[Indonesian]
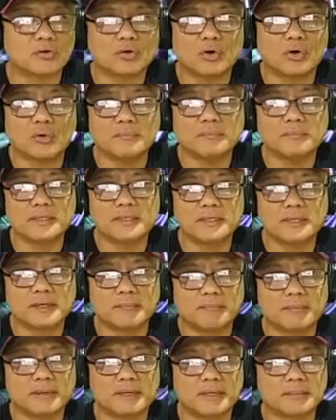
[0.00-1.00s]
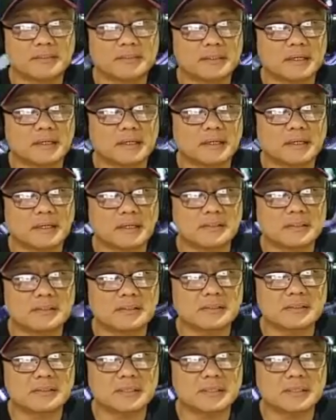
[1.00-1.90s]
kondom ini yang paling terkenal